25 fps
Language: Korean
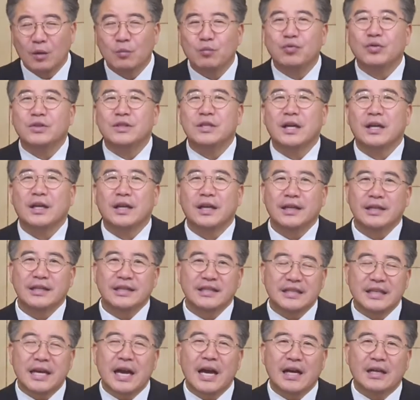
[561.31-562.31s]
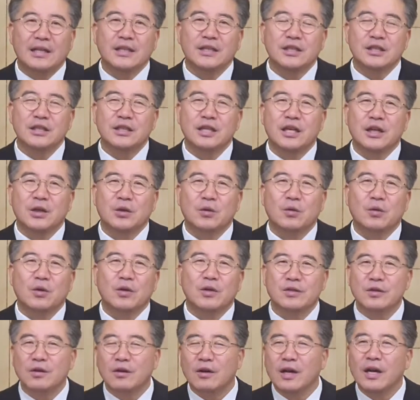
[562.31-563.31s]
부산에 있는 작은
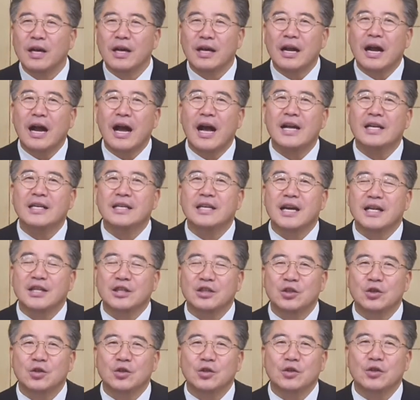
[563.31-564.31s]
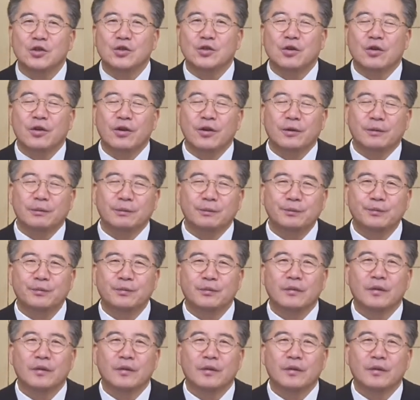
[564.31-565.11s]
신학교에서 강의한 적이 있어요.